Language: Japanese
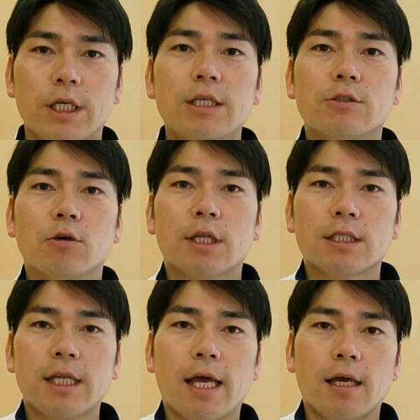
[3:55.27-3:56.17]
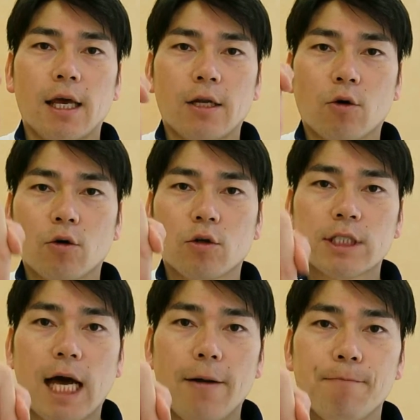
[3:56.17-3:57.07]
リンクをですねあのこの
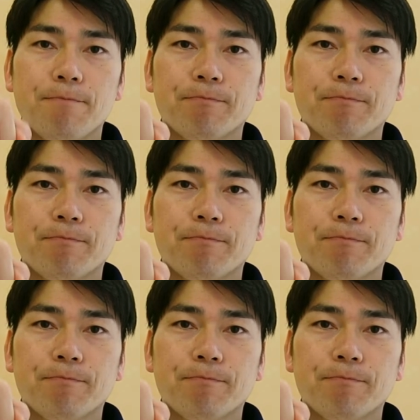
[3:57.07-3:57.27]
下